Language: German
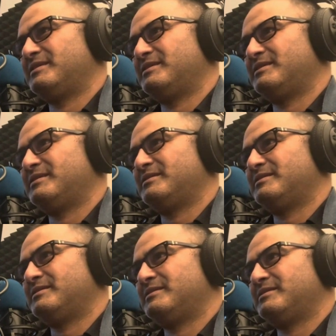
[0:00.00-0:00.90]
Lied ist
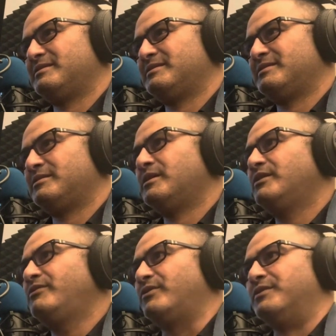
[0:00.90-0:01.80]
von wem?
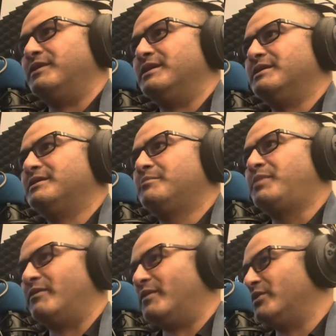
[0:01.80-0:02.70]
Von
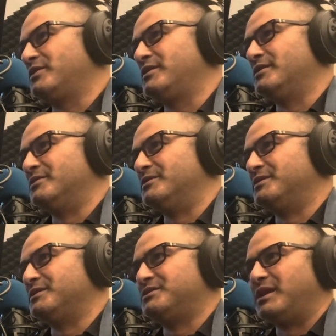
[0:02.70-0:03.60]
Pavarotti
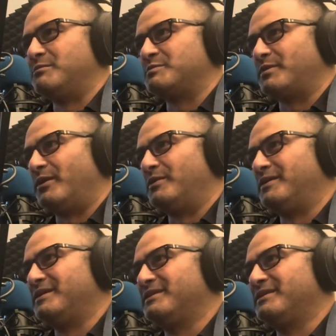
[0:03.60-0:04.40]
und James Brown.